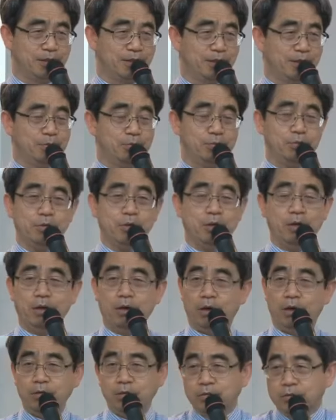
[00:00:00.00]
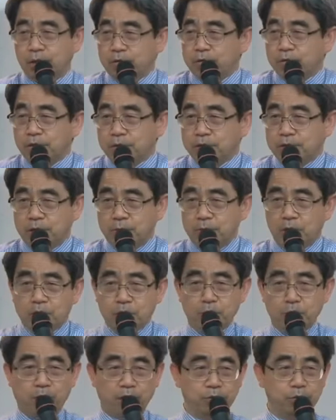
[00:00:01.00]
그러니까 뭐 아니 자기가 이런
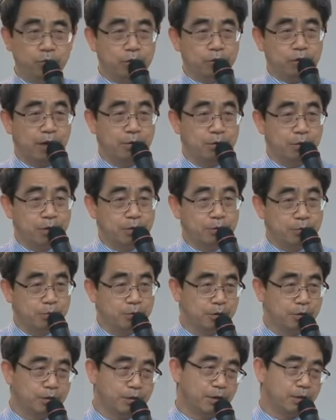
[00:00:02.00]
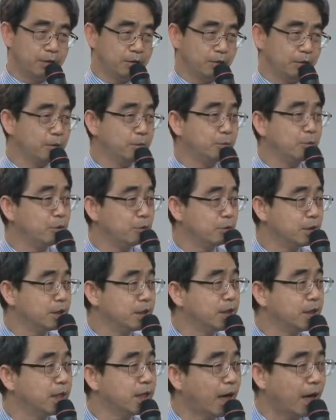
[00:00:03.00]
만큼 받는 거 당연한 거니까 그거는 별로
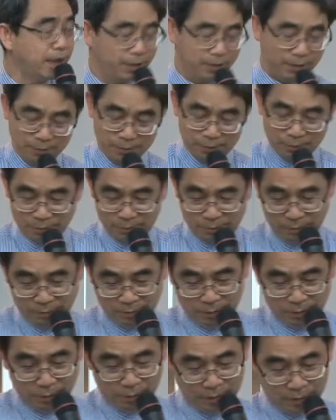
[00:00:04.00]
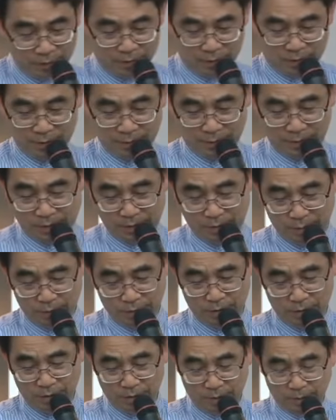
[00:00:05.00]
칭찬 안 해요. 그 얘기 지금 한
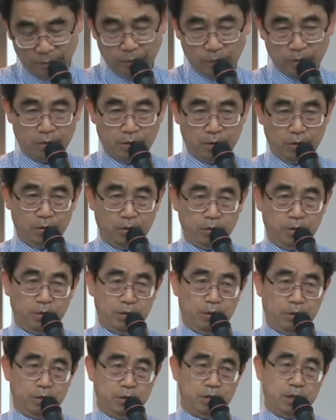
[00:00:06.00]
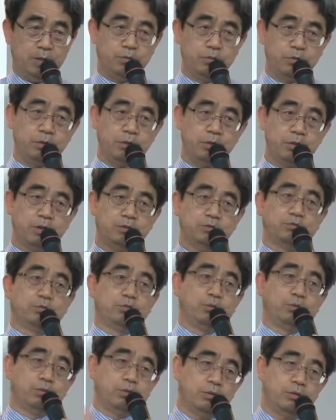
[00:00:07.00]
겁니다. 재물은 일단
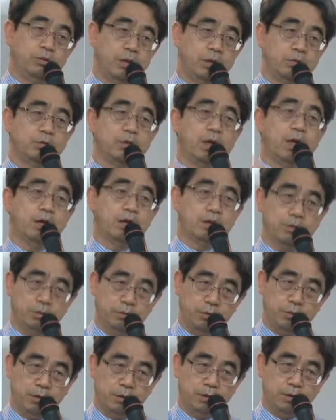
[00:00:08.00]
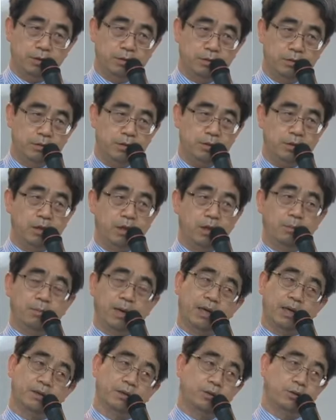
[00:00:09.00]
들어오기도 하고 나가기도 해야 되는데
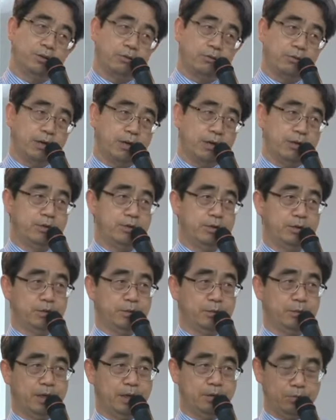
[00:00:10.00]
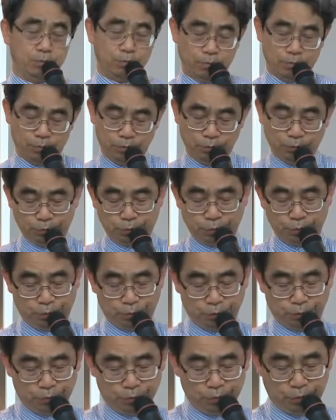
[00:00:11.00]
받는 것과 관련해서 말고 주로
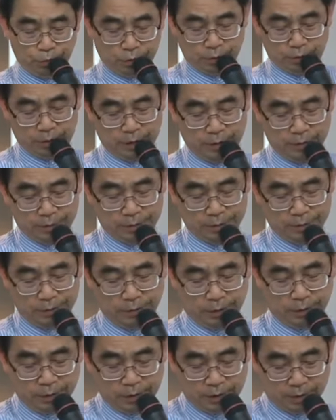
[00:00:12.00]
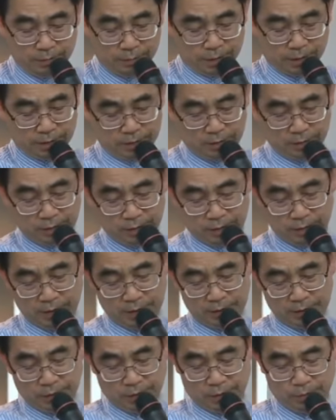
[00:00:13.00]
주는 것과 관련해서 칭찬받는
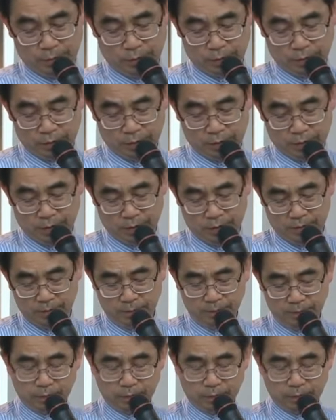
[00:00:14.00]
그러한 덕목이다.